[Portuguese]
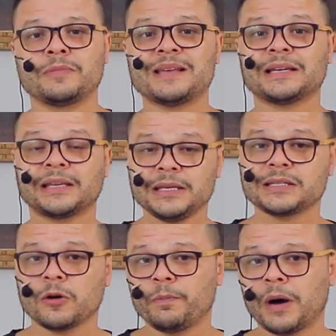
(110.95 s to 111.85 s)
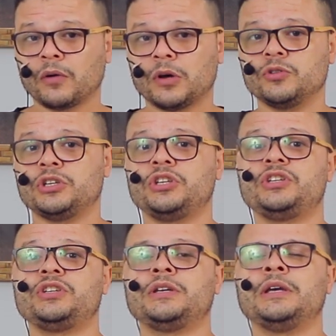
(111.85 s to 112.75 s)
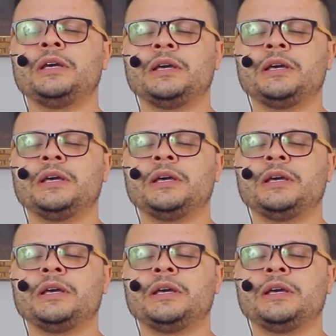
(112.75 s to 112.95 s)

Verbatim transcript: Mas aqui em São Paulo, onde a gente